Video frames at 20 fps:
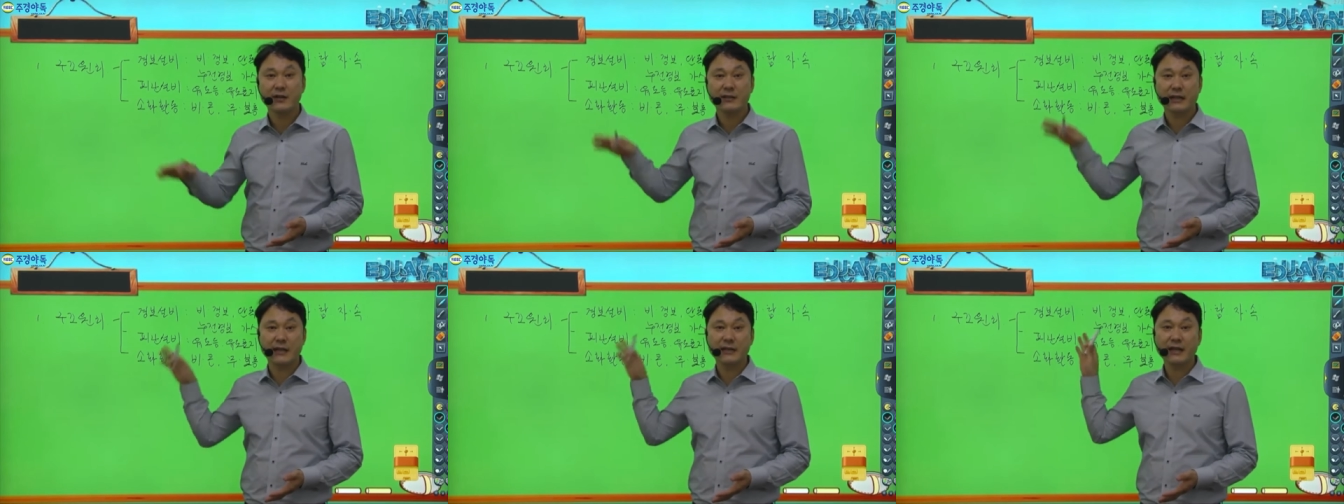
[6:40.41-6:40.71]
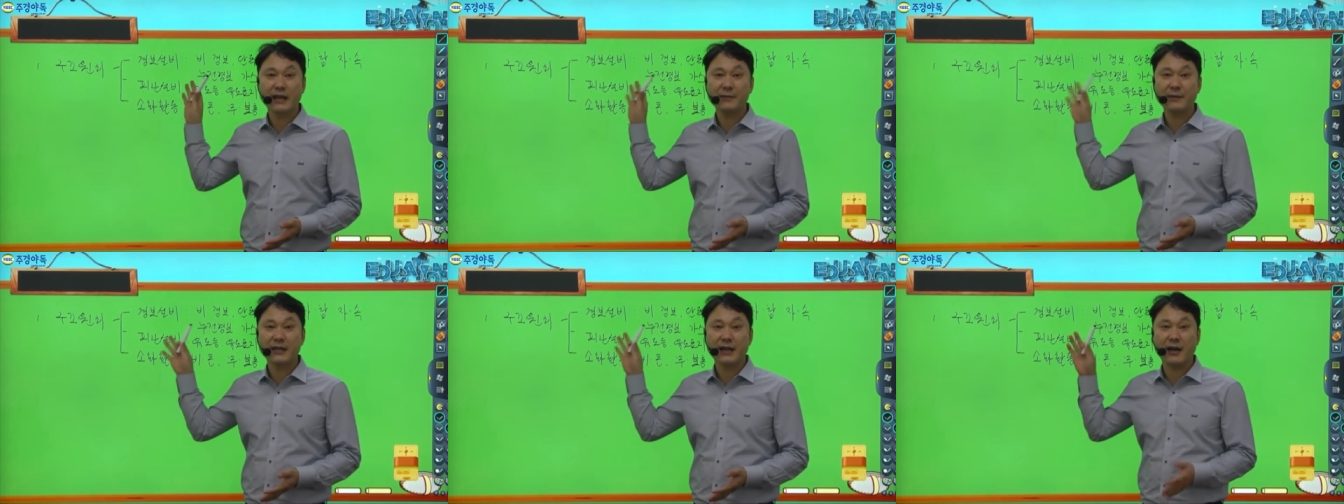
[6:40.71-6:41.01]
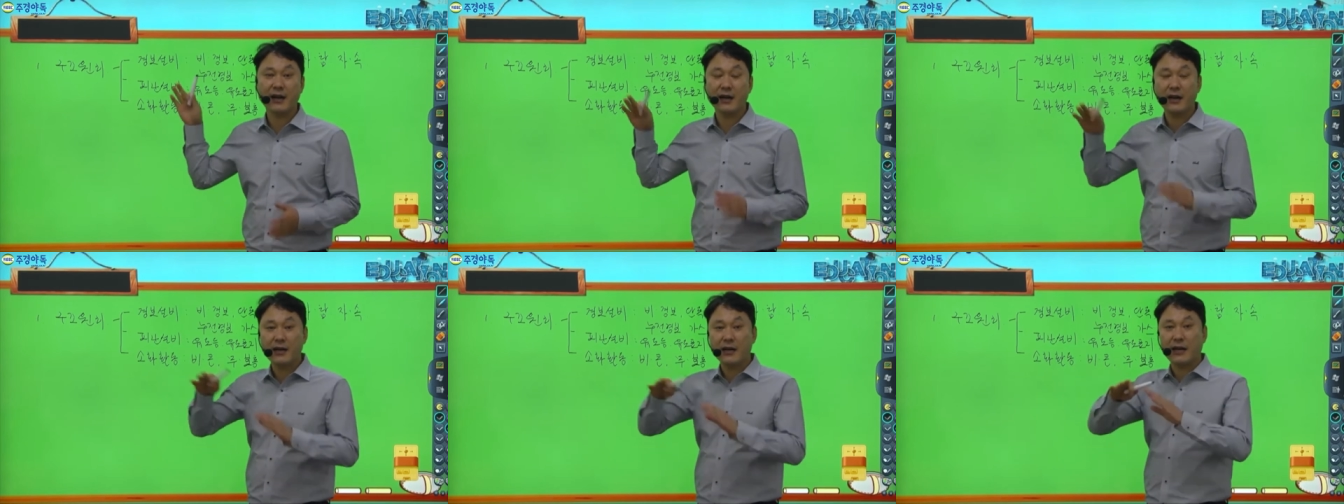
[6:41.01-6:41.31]

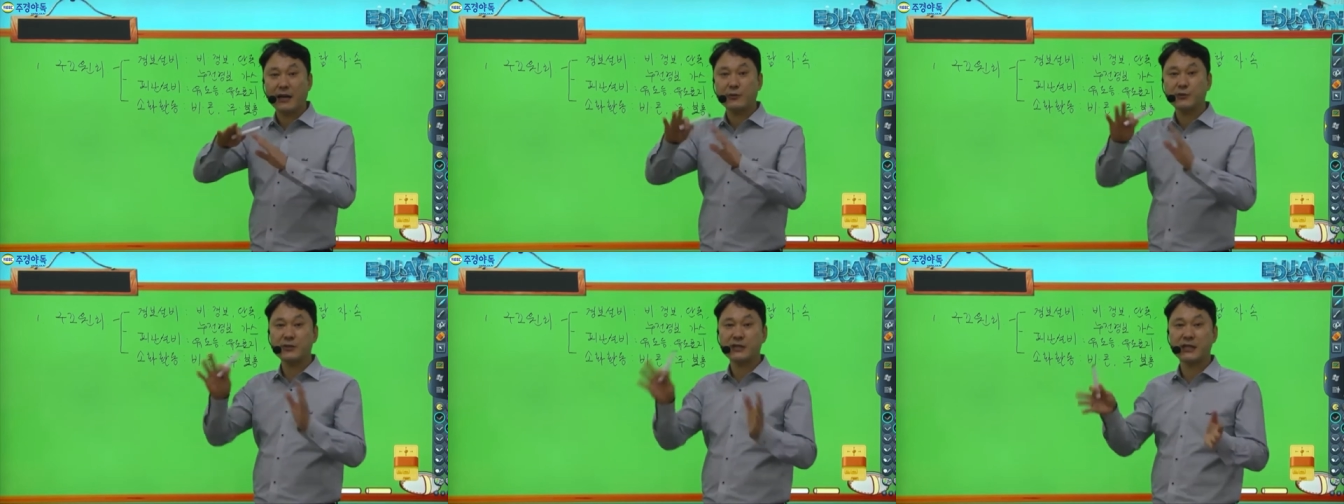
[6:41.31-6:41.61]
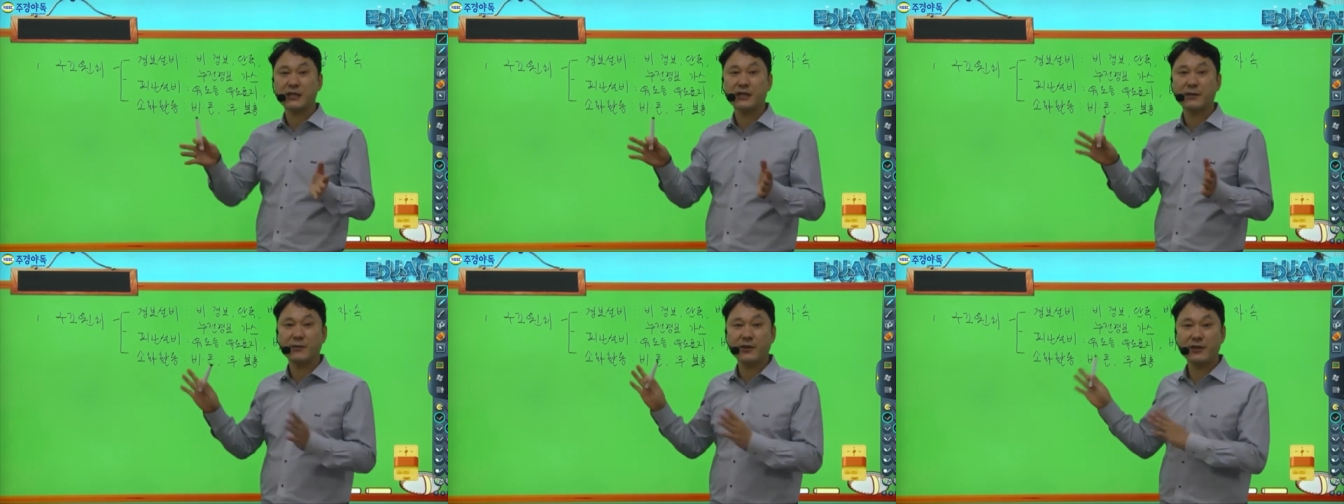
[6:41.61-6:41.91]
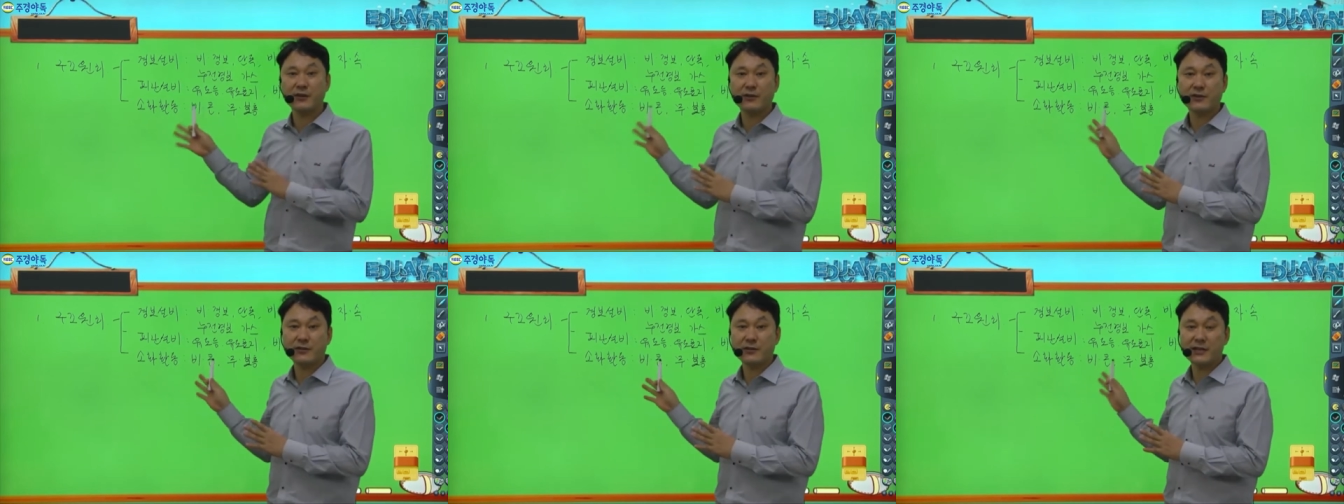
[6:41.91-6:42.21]
단답이나 가로치기 뭐
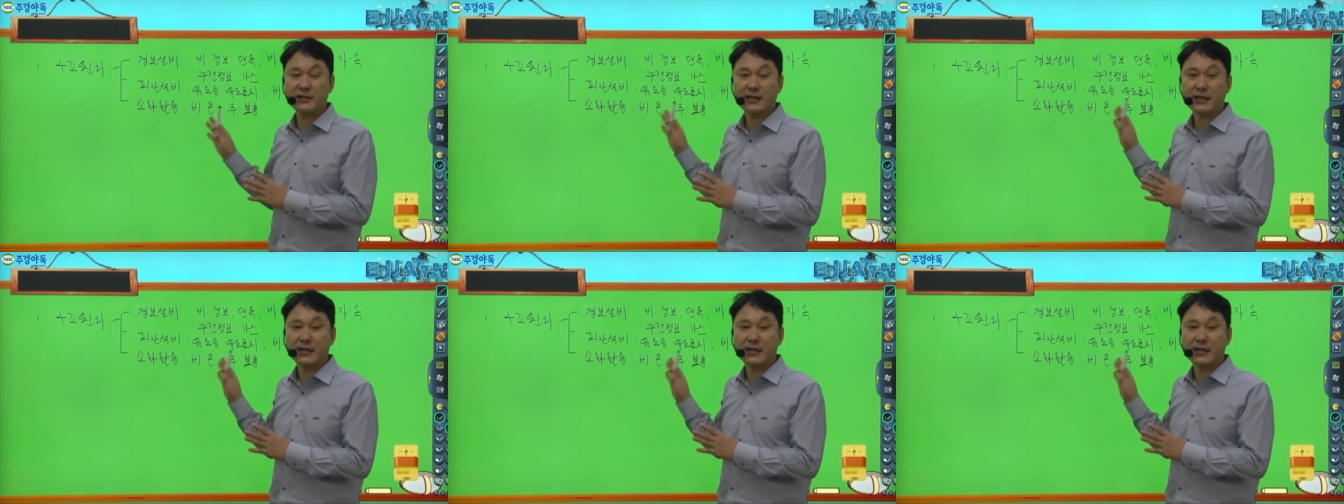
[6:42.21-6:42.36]
이런 것들이